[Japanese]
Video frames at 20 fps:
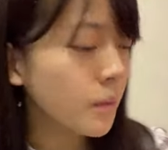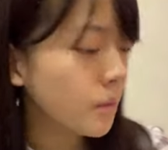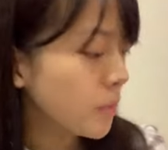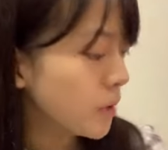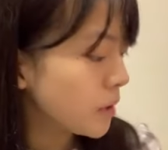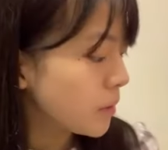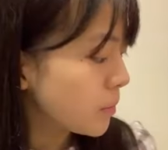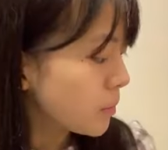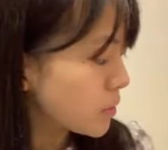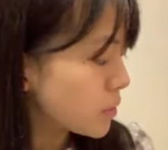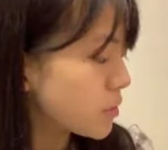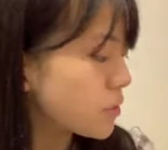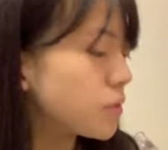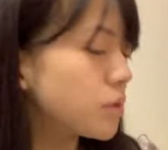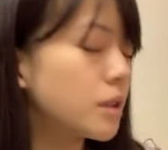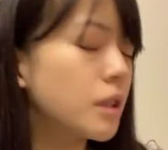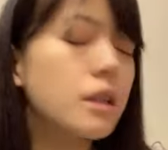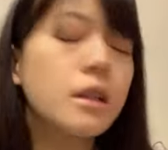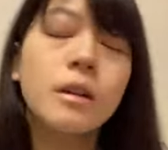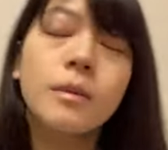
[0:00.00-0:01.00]
まあでもその
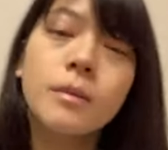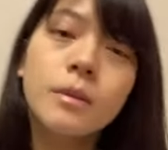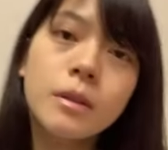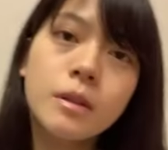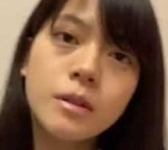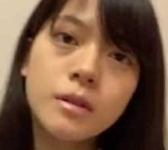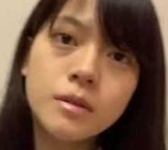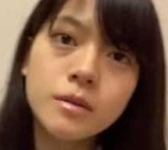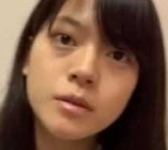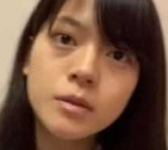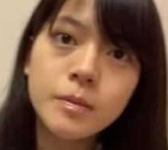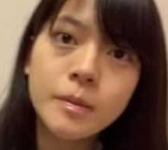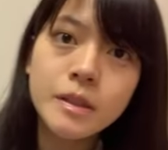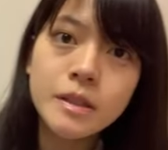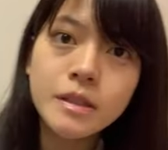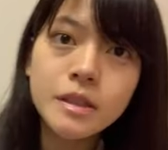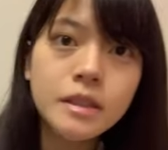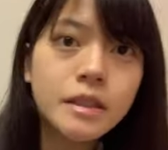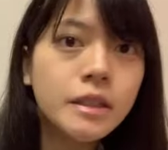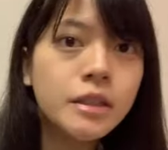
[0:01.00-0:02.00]
なんかもうめっ
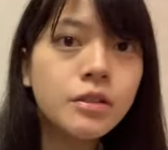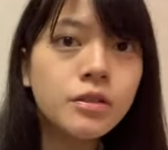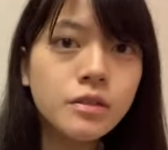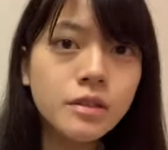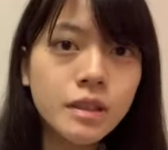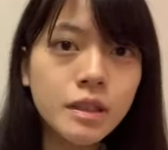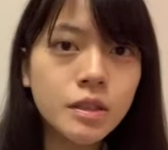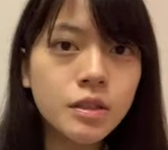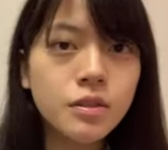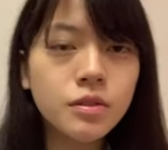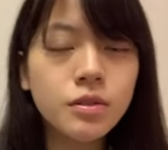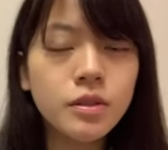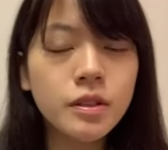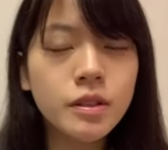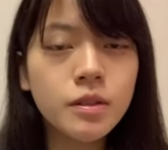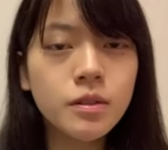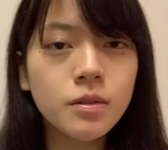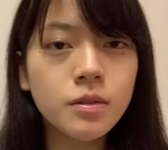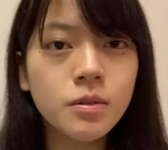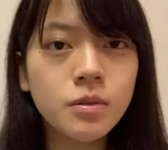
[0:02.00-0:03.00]
ちゃ聞くんですっ
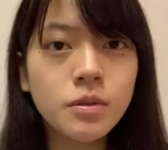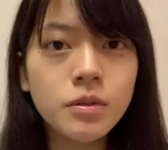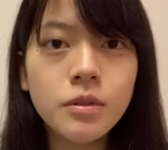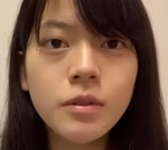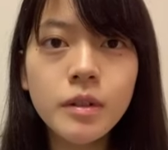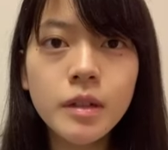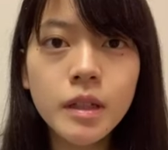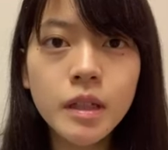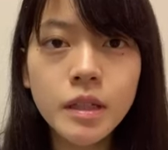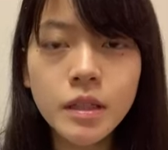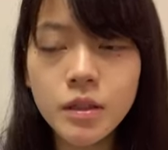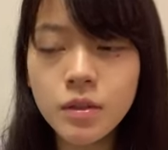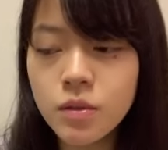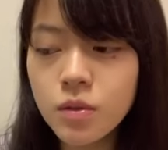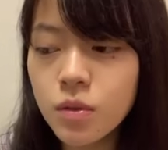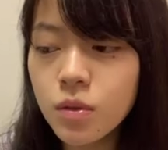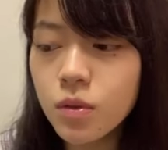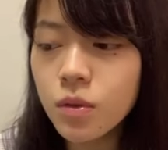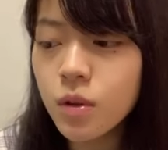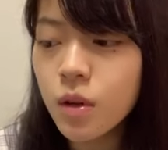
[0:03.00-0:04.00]
ていうことではないけ
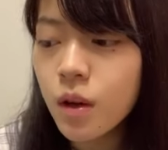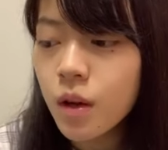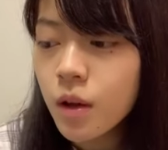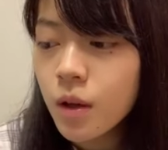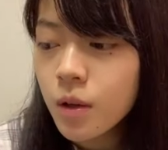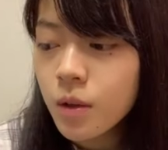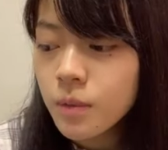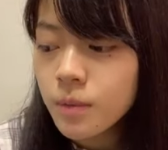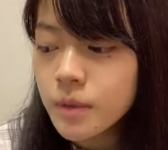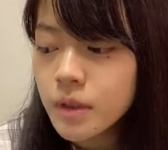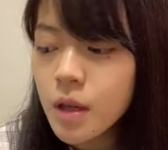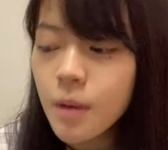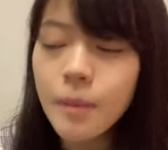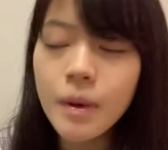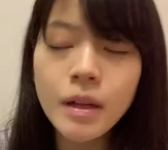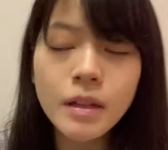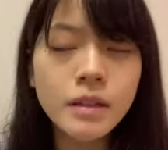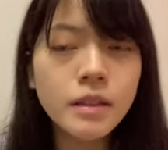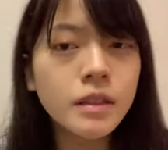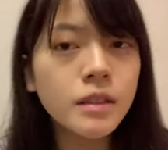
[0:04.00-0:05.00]
どた
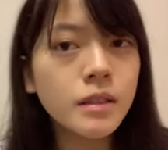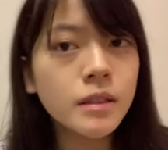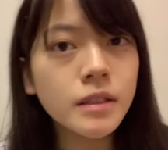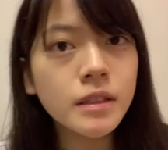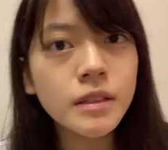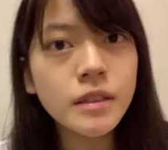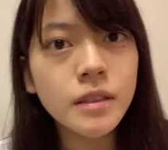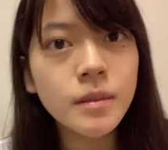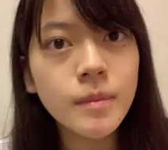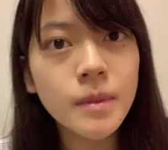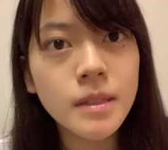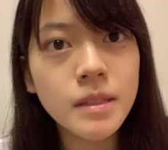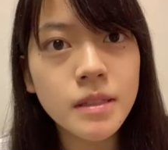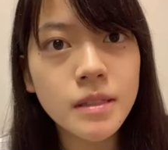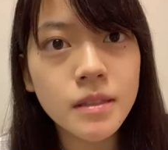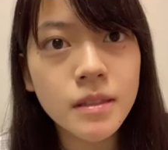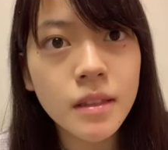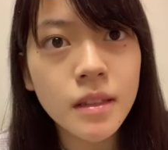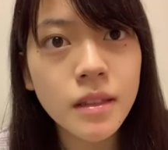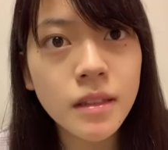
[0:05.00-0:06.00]
まに聞きま
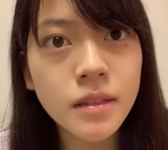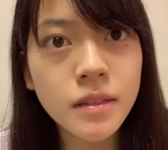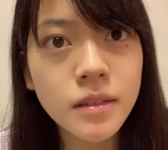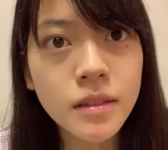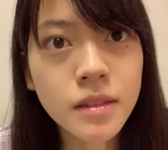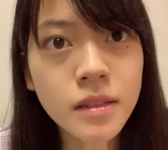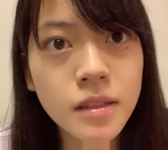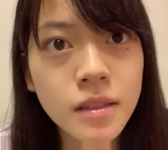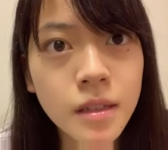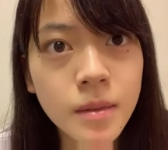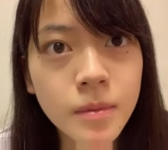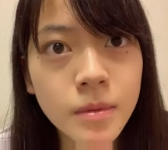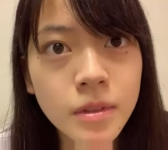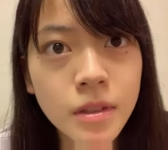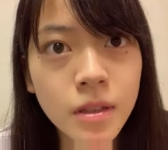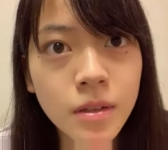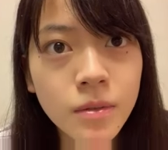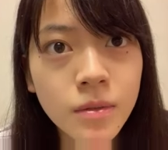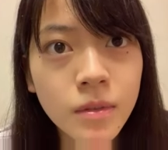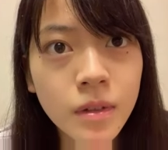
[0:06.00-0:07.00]
すねししゃも
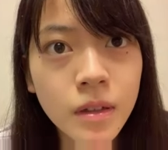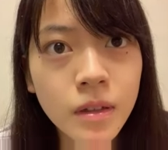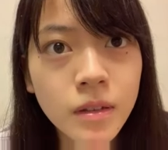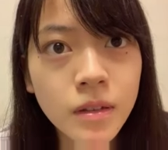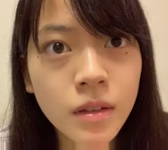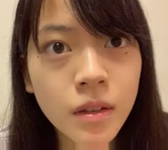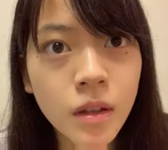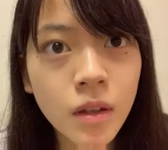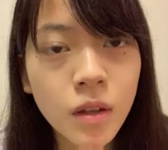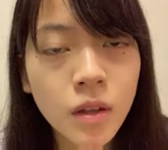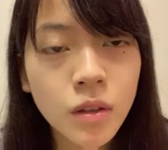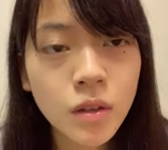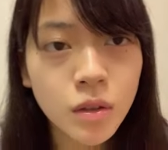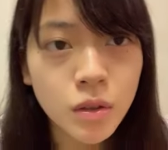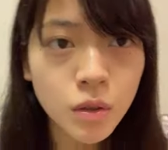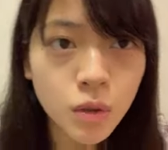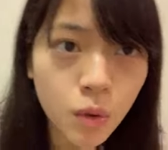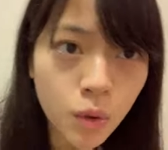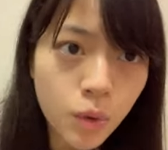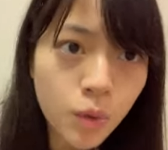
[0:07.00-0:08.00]
さんは
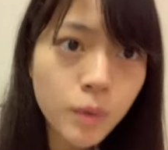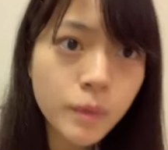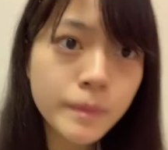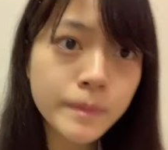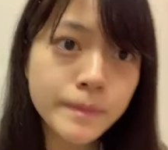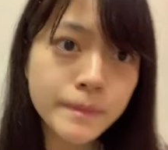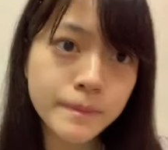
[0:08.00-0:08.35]
そう